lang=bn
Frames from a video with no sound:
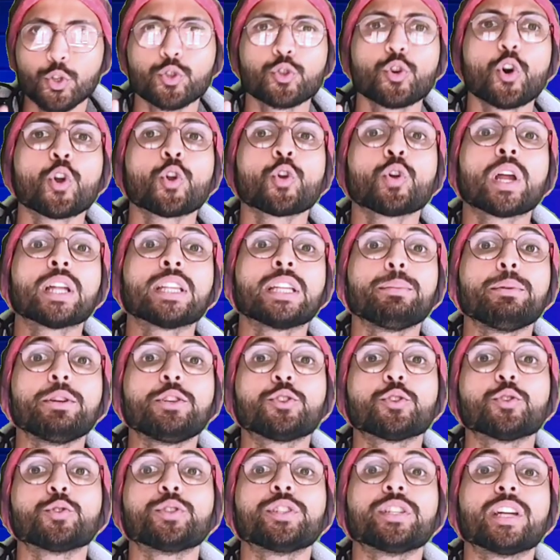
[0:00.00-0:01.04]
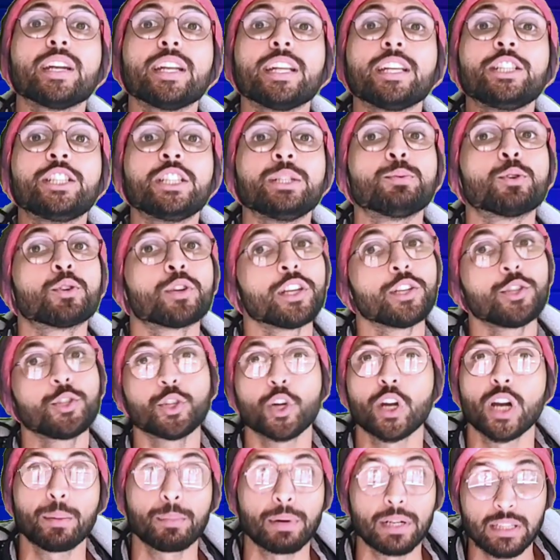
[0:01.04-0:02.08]
সরলা দেবী চৌধুরানীর জীবনের
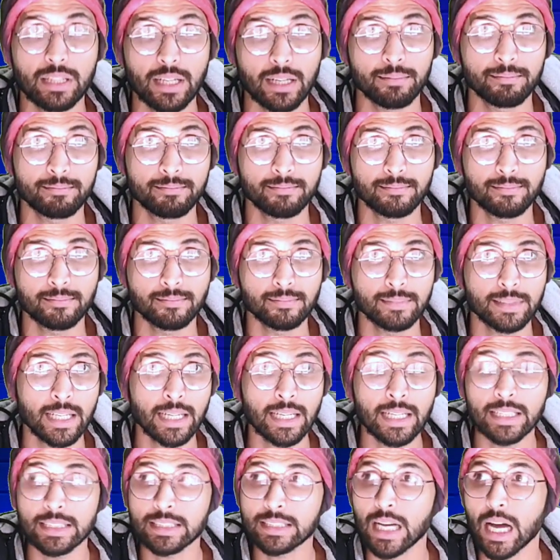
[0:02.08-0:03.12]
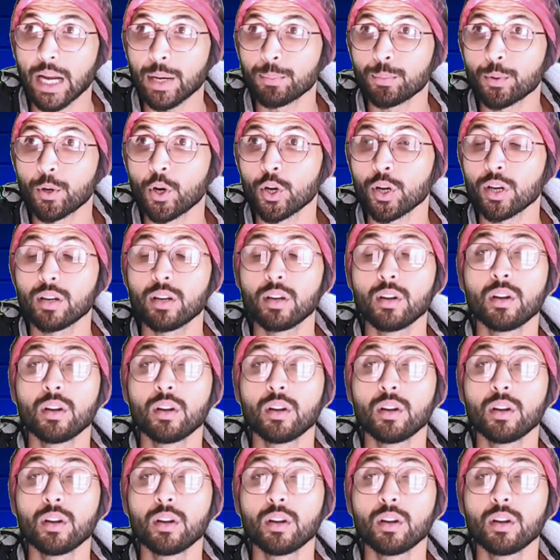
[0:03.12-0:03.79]
ঝরাপাতা তারপর